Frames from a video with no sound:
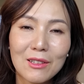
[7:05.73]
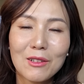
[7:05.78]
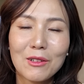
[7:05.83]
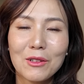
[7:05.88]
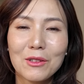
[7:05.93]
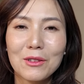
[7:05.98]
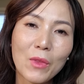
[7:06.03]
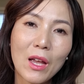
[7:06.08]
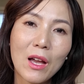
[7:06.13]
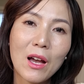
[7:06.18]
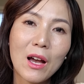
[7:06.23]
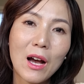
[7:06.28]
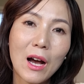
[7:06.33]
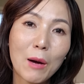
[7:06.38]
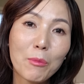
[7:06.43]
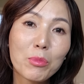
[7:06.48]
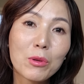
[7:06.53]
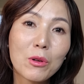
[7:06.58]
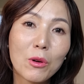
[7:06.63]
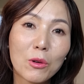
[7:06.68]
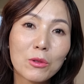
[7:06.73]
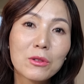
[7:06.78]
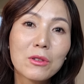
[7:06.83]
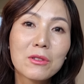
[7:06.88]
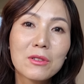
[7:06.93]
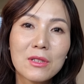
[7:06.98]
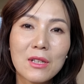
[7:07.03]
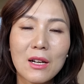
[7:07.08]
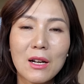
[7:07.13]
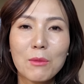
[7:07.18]
것. 앞으로 어떤
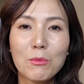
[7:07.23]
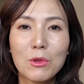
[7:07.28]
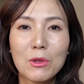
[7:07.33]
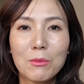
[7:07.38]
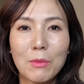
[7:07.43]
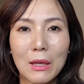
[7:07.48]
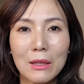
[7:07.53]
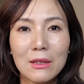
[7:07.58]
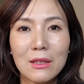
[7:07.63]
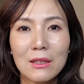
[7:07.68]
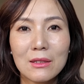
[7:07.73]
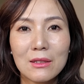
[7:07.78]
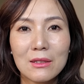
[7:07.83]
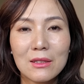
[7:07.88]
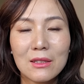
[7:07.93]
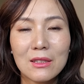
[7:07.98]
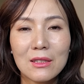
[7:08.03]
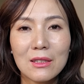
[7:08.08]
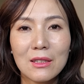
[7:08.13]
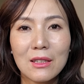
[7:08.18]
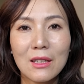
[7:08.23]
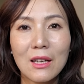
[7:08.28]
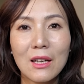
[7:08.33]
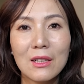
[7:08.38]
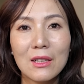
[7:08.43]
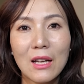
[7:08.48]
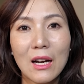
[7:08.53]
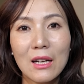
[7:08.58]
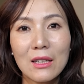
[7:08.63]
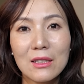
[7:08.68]
사람을 만나든지,
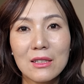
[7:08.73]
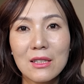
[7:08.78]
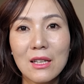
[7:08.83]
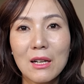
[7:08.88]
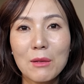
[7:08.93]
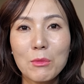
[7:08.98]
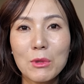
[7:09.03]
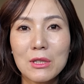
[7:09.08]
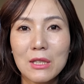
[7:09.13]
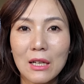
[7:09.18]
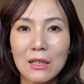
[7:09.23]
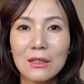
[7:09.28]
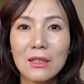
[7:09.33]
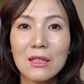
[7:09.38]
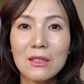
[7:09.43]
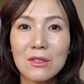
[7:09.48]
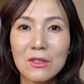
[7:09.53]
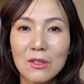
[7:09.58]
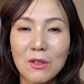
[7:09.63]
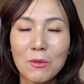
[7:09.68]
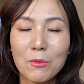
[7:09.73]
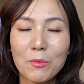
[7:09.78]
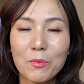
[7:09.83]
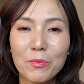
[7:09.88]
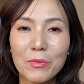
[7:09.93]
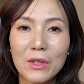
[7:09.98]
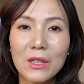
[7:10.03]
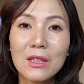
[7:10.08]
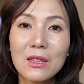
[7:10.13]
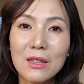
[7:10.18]
아, 이 사람의 장단점
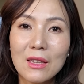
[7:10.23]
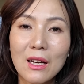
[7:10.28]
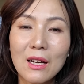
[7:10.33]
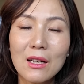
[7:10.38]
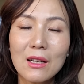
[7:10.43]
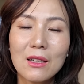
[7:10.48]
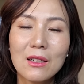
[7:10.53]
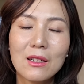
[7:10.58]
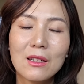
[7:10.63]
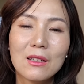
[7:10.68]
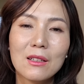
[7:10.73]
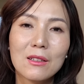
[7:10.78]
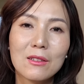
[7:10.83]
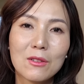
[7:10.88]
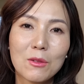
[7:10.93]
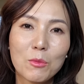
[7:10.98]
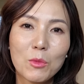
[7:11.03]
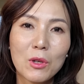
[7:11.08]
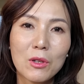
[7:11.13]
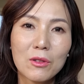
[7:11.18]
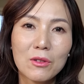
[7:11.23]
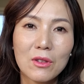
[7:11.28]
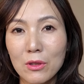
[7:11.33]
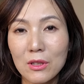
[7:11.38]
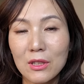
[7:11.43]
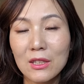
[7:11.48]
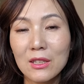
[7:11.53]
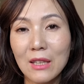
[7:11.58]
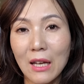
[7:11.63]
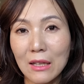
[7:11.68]
있다? 그러면
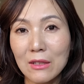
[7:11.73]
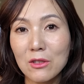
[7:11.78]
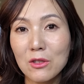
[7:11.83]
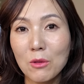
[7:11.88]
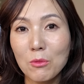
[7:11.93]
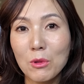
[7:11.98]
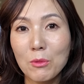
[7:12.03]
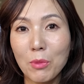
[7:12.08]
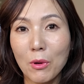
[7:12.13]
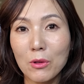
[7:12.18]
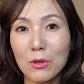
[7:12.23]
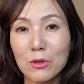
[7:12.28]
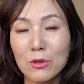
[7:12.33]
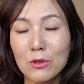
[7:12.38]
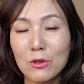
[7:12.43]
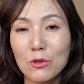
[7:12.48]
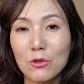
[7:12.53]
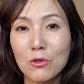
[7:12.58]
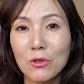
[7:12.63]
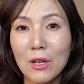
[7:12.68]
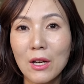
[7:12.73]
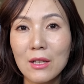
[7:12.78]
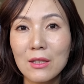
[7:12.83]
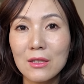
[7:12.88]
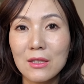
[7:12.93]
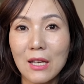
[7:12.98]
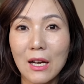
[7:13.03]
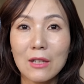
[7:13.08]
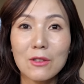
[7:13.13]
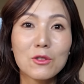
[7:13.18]
이 단점을 버리는 순간
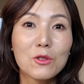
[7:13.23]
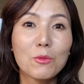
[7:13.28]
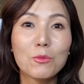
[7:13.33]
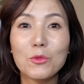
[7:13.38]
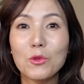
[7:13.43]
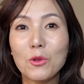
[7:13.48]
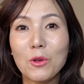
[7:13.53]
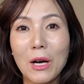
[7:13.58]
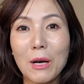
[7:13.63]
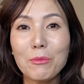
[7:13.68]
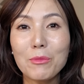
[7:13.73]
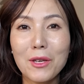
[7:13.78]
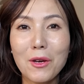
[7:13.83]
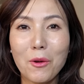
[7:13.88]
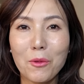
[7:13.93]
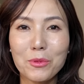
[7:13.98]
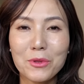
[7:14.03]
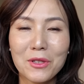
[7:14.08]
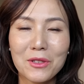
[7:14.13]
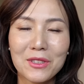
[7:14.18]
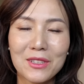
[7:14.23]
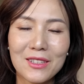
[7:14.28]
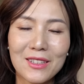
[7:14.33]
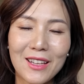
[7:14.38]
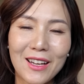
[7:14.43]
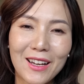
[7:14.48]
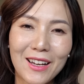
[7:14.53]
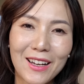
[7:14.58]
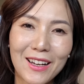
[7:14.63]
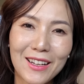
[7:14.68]
장점도 함께
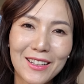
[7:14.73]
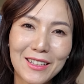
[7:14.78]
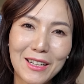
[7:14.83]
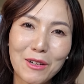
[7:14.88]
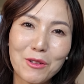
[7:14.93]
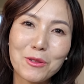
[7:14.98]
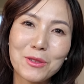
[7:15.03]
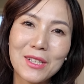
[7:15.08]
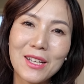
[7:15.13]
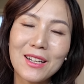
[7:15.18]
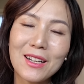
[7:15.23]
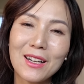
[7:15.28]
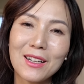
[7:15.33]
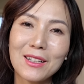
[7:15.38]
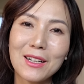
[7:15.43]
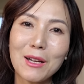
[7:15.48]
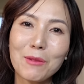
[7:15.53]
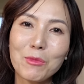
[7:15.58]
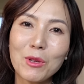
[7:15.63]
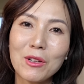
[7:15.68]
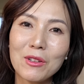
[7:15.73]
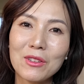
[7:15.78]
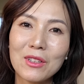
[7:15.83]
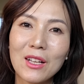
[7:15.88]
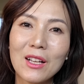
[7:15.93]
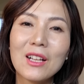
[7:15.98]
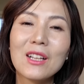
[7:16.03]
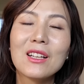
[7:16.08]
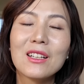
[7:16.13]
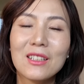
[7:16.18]
없어진다라고 생각을 하면,
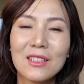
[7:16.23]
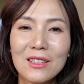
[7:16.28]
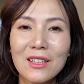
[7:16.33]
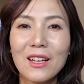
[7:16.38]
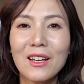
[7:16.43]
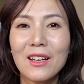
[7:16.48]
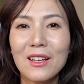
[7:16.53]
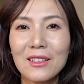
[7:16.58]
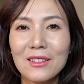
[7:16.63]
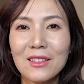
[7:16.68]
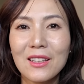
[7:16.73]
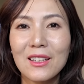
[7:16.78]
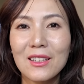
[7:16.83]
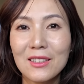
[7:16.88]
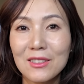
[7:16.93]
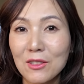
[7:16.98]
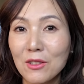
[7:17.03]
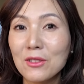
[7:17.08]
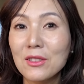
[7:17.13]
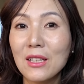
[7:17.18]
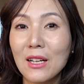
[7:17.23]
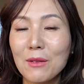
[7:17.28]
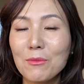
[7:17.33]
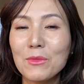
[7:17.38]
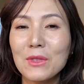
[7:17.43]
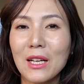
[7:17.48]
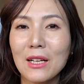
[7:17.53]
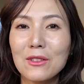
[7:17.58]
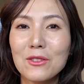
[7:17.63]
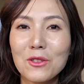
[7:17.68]
그래, 저 사람
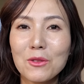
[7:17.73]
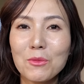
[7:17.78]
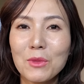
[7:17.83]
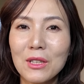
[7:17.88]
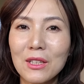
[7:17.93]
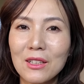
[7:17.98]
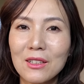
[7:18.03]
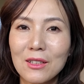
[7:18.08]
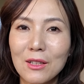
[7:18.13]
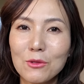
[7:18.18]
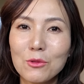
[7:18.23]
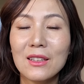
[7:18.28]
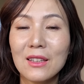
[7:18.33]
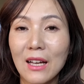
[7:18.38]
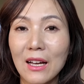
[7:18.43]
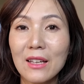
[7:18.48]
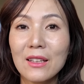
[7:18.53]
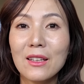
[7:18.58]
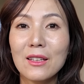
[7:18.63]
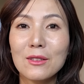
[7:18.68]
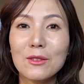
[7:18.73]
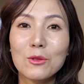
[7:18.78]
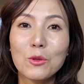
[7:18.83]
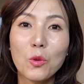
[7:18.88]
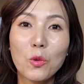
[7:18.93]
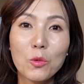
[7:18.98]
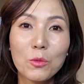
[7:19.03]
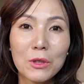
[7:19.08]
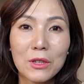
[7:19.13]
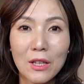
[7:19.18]
장점이 그래도 나에게는
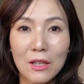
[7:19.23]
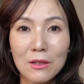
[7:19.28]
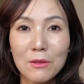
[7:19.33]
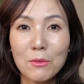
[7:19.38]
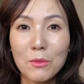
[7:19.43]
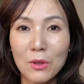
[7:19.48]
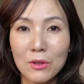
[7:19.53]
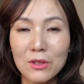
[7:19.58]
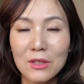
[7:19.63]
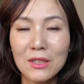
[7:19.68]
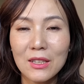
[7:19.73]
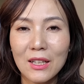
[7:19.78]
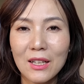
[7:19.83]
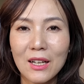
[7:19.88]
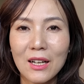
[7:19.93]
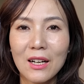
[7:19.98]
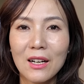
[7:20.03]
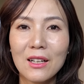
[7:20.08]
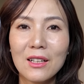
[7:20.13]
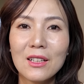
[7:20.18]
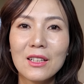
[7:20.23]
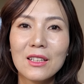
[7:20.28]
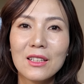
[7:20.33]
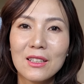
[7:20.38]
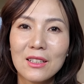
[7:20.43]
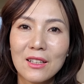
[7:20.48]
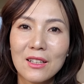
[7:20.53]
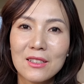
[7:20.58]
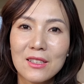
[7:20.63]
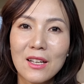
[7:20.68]
도움이 되는 면이니까
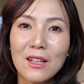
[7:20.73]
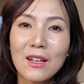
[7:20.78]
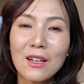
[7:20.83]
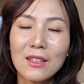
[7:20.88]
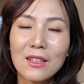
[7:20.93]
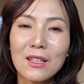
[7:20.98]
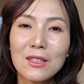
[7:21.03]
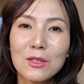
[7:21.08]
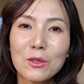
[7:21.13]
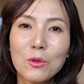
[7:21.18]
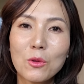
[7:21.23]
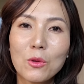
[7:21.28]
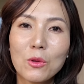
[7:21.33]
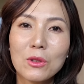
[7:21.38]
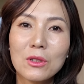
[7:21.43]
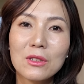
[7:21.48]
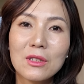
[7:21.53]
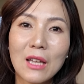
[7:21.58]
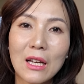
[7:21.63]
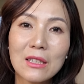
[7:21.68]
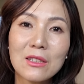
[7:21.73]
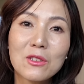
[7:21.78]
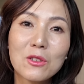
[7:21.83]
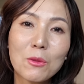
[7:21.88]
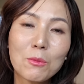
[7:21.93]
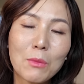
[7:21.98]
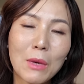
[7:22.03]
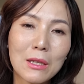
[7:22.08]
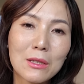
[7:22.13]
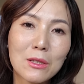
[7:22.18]
이렇게 생각을 하시고 그
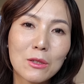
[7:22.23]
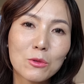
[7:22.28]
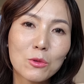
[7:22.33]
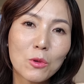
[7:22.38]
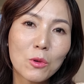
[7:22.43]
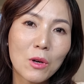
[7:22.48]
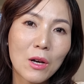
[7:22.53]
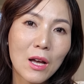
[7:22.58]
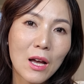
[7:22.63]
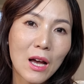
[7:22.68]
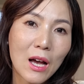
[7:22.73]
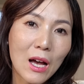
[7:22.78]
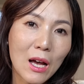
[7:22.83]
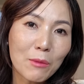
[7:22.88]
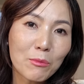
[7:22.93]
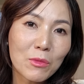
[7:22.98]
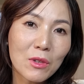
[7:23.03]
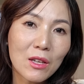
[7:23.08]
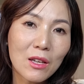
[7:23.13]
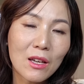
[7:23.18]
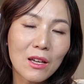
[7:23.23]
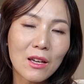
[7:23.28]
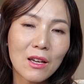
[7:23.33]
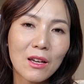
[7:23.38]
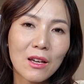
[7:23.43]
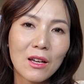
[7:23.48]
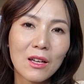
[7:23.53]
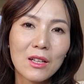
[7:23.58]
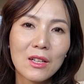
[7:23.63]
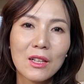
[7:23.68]
단점마저도
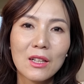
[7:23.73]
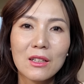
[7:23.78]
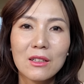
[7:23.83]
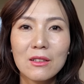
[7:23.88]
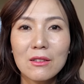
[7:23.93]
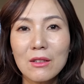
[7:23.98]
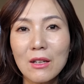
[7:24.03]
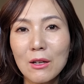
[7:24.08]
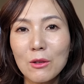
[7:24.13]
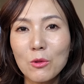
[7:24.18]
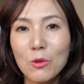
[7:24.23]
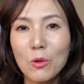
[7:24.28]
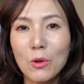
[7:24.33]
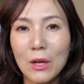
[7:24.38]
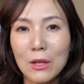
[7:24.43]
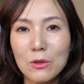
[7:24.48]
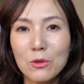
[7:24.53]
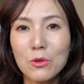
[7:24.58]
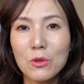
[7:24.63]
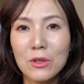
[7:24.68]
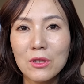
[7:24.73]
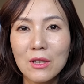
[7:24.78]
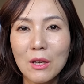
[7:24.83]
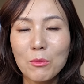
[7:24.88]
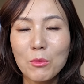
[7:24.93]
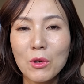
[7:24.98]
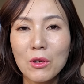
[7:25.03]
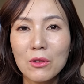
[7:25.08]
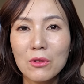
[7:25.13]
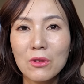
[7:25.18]
함께 끌어안고 갈 수
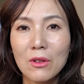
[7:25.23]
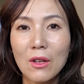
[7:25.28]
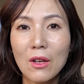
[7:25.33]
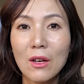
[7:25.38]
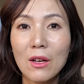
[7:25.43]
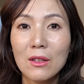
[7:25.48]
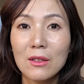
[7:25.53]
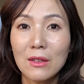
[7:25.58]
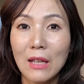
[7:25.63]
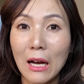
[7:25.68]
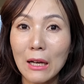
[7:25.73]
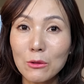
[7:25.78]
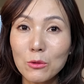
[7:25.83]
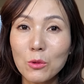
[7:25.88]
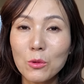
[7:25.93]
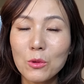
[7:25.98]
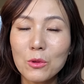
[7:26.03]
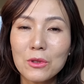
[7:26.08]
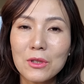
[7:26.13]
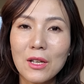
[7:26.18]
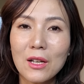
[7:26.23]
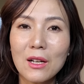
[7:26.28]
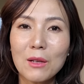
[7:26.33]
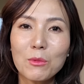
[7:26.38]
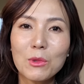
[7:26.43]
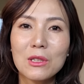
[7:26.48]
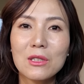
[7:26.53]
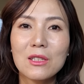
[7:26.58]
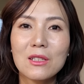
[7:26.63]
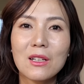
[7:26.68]
있다면 나도
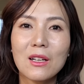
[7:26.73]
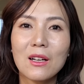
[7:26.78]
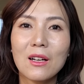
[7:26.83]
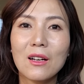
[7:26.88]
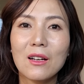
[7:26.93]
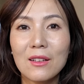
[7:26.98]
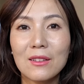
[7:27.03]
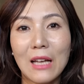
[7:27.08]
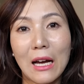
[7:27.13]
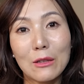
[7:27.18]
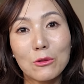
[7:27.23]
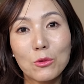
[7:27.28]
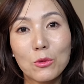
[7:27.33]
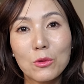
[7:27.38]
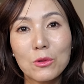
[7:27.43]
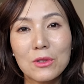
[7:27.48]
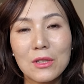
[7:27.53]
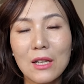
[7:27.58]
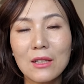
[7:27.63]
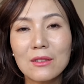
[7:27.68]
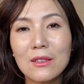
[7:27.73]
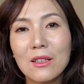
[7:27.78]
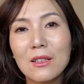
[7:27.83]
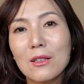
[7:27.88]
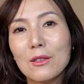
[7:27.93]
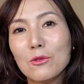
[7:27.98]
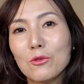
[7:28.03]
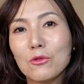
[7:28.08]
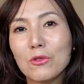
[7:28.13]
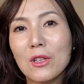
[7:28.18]
사람인지라 나도
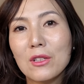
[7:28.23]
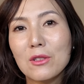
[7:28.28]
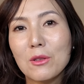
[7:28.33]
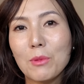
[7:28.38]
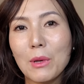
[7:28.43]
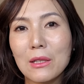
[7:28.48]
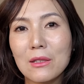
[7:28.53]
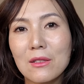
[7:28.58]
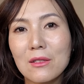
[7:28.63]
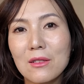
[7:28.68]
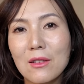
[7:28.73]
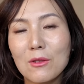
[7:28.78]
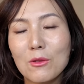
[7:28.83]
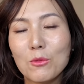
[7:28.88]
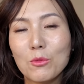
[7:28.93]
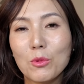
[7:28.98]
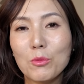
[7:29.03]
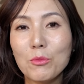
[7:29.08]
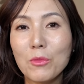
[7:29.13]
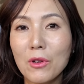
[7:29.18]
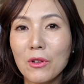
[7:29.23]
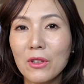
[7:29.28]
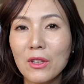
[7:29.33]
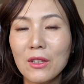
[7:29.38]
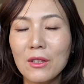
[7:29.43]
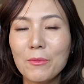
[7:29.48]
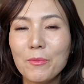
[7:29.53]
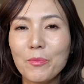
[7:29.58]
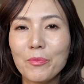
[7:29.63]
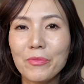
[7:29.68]
상대의 눈에서 봤을 때는
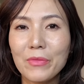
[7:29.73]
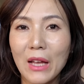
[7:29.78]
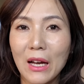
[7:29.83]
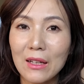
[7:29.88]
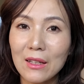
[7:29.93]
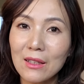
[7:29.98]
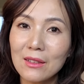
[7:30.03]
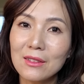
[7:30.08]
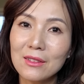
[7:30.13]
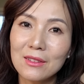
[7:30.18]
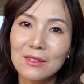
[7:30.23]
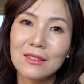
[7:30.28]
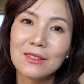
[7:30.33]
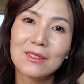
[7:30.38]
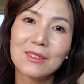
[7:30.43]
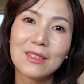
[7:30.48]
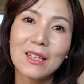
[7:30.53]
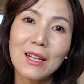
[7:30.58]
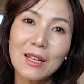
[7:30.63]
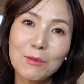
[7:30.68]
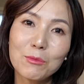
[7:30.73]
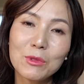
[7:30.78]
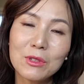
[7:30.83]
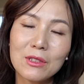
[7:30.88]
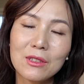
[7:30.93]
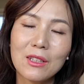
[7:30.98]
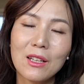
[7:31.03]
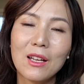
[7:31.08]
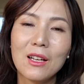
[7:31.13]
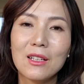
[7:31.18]
분명히 나라는
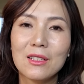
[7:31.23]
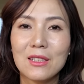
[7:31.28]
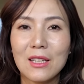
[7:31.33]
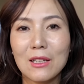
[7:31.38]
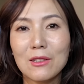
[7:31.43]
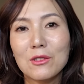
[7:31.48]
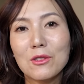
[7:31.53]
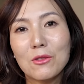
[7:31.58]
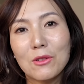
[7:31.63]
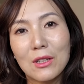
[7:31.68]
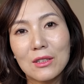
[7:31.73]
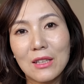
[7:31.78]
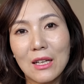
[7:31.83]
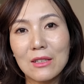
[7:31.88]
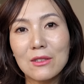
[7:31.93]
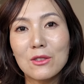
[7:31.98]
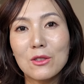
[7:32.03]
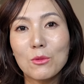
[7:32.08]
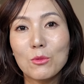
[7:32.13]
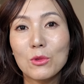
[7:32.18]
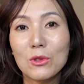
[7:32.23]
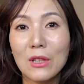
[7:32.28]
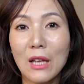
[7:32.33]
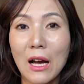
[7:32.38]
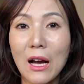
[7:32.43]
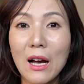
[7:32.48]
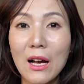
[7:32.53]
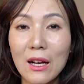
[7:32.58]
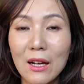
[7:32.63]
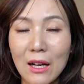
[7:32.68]
사람은 장점과 단점을
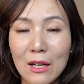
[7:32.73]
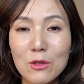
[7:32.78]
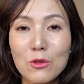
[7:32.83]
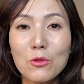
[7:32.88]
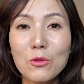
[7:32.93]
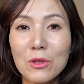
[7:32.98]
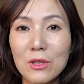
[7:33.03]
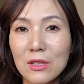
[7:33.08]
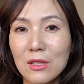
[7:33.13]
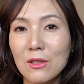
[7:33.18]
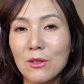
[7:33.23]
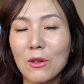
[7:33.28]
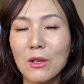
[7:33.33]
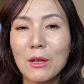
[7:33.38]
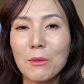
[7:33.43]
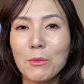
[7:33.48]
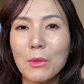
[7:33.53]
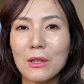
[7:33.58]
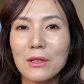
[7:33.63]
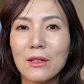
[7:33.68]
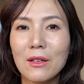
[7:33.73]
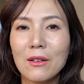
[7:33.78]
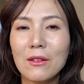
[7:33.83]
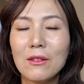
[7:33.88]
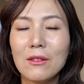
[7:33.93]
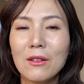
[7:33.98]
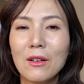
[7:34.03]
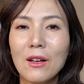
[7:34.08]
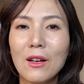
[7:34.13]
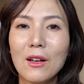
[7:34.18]
다 가지고 있을 거란
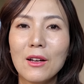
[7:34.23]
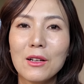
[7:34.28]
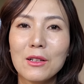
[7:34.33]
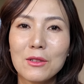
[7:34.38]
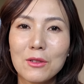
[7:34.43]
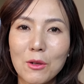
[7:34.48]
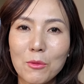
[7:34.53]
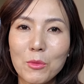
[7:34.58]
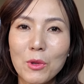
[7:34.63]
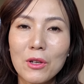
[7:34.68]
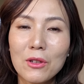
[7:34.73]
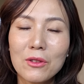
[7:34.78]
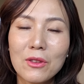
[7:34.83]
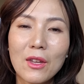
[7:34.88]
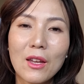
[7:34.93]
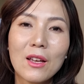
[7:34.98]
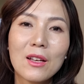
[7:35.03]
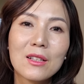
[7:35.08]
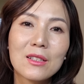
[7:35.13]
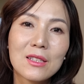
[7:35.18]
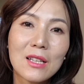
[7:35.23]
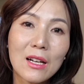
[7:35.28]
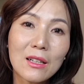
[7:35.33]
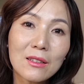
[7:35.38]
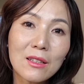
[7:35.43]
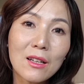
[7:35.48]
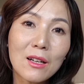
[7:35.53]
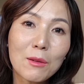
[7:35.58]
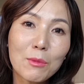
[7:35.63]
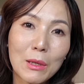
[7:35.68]
말이에요. 그러면
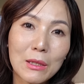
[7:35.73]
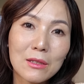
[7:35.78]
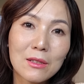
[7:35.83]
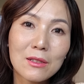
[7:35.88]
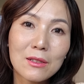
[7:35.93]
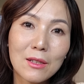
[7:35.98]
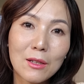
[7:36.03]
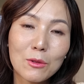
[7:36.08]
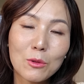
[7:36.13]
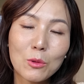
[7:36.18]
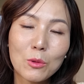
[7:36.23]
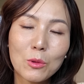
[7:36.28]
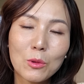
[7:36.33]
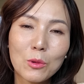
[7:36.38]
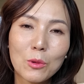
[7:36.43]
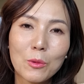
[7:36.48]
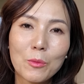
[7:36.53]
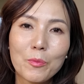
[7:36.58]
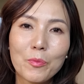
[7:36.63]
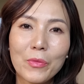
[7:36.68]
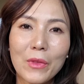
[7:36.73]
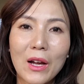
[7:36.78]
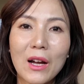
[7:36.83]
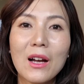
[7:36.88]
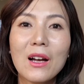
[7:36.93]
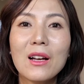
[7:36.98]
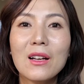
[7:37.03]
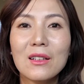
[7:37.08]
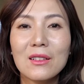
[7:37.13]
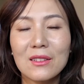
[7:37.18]
상대가 봤을 때도
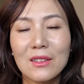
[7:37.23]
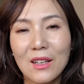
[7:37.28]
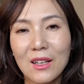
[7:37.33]
아